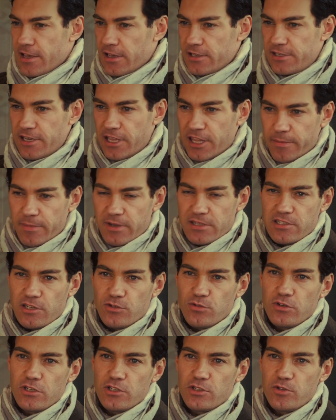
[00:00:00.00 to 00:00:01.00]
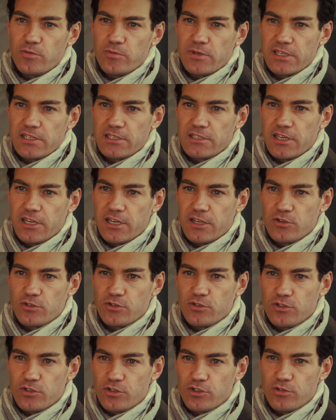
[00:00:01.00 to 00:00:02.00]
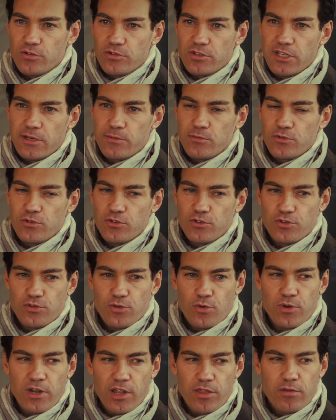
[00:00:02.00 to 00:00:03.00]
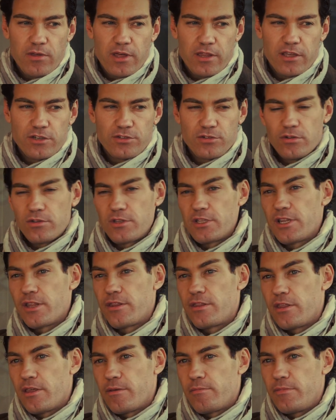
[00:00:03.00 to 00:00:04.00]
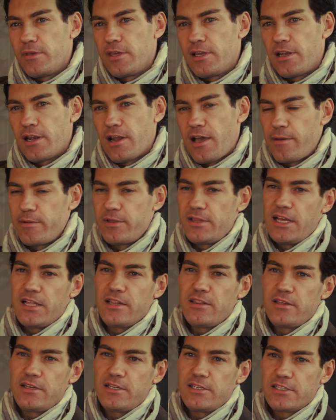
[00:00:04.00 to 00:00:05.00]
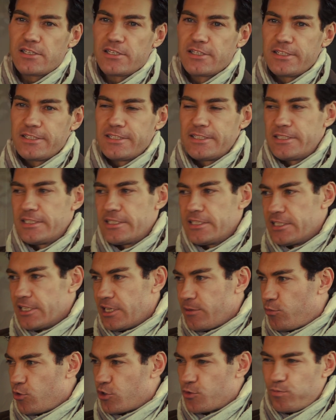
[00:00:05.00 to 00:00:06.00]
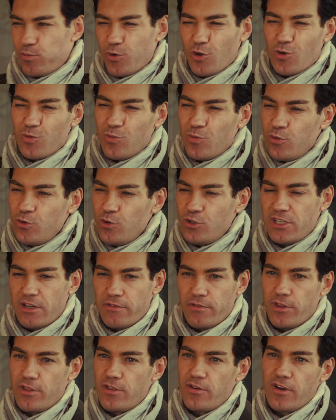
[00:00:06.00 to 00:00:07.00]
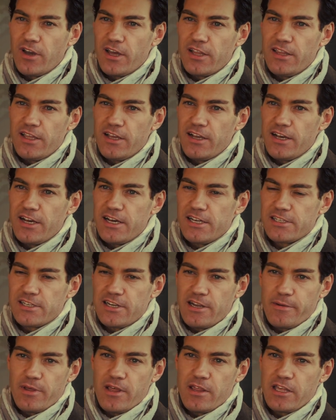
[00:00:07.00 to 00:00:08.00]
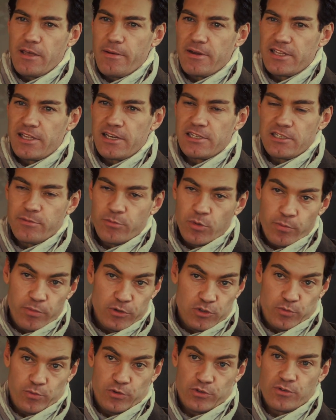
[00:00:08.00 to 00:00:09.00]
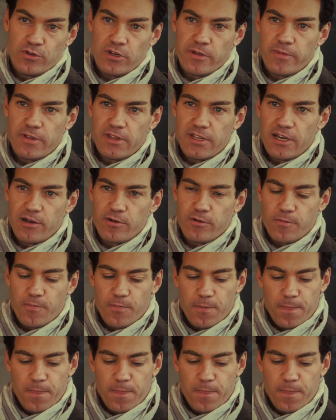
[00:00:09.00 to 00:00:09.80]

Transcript: Si además de eso le sumas de que nosotros contamos con una ciudad que solo tiene 100.000 habitantes, pues por mucha afición que tengas, la verdad es que vas a tener siempre un presupuesto limitado.